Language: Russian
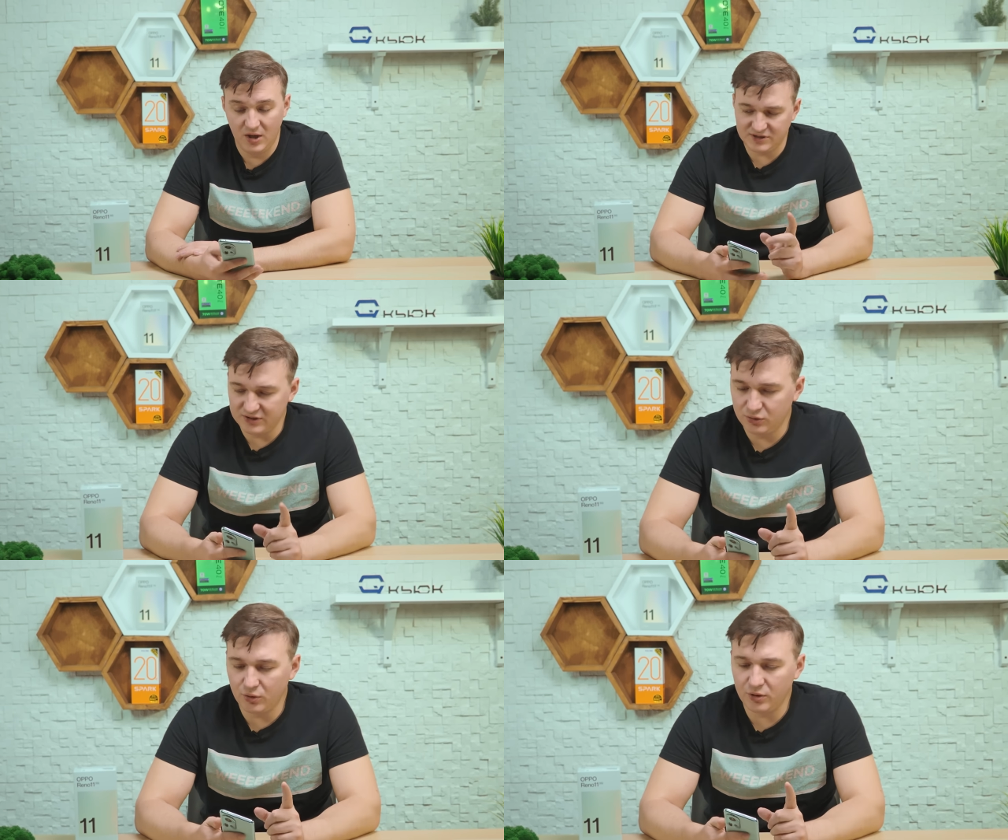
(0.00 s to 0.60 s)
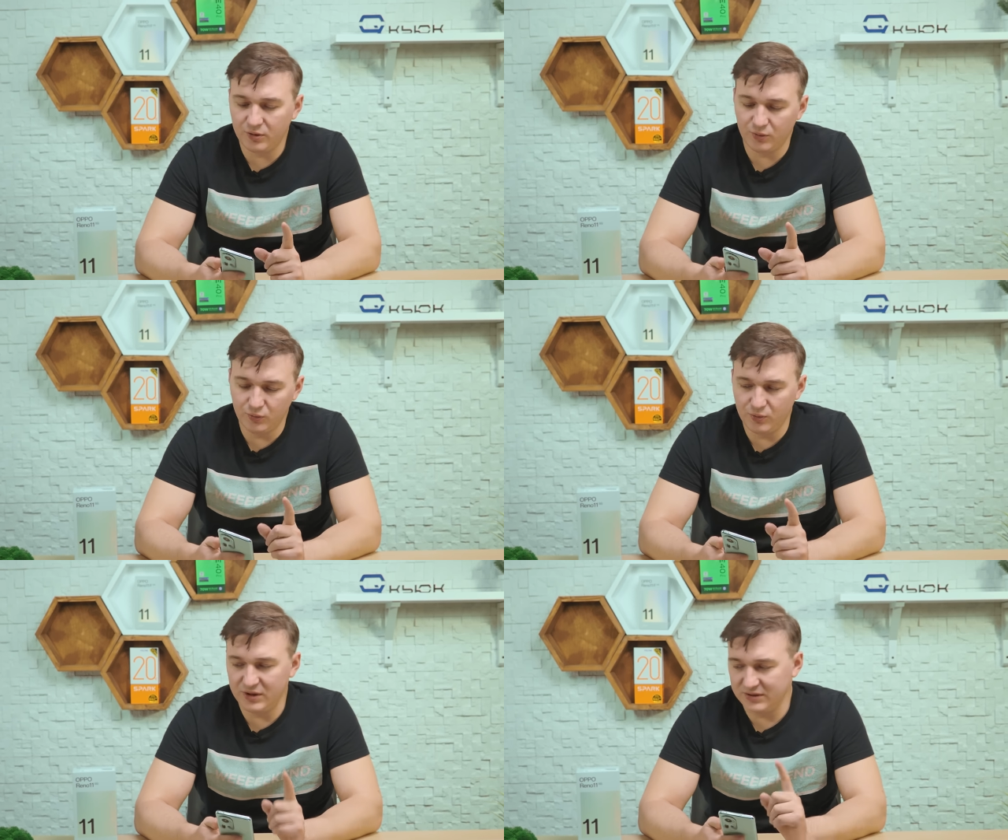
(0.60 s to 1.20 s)
Зато
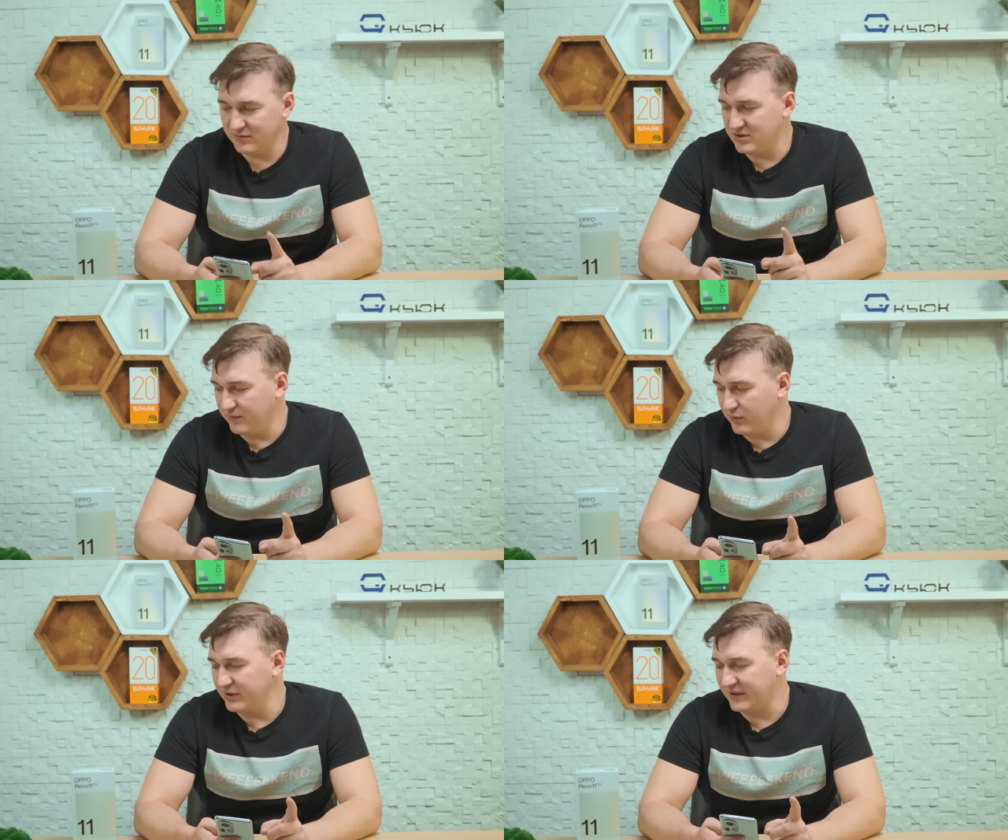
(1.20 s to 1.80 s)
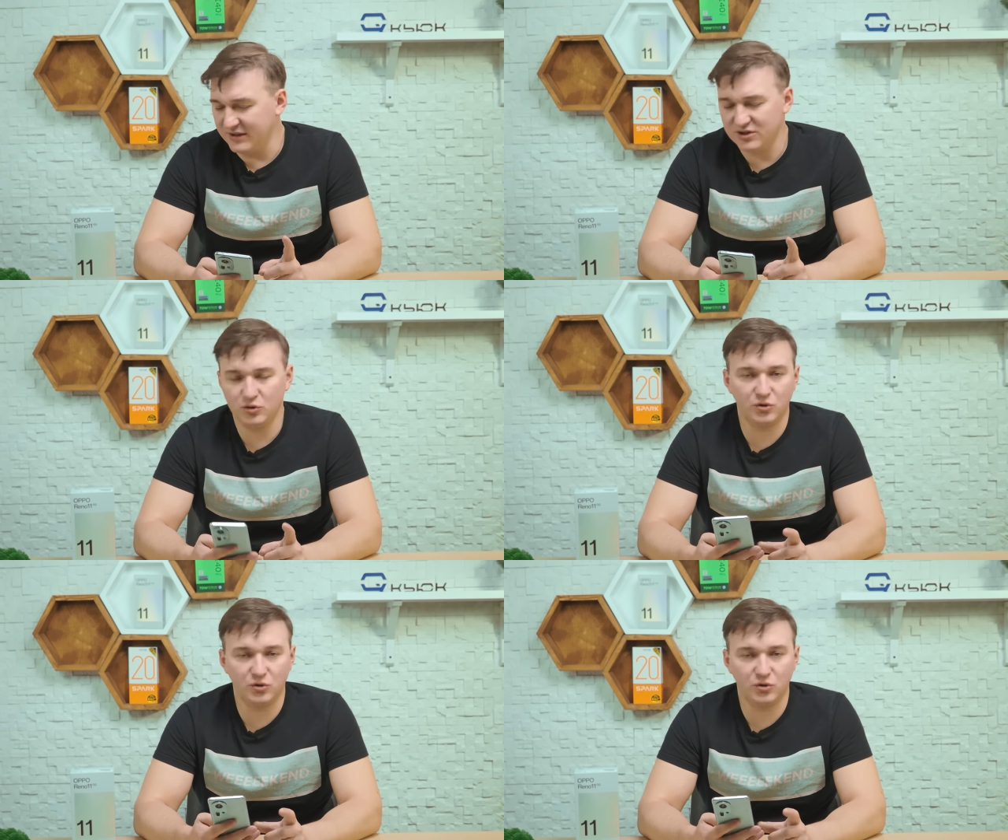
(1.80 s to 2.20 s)
у этого телефона Apple, конечно,